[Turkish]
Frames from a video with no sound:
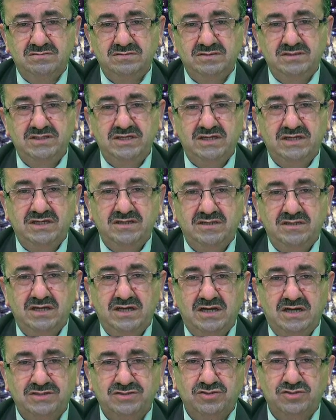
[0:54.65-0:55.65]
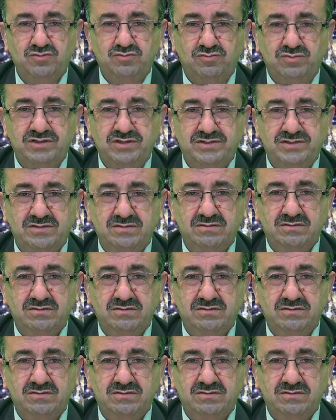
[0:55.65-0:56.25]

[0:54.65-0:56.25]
diğeri de Haç suresi.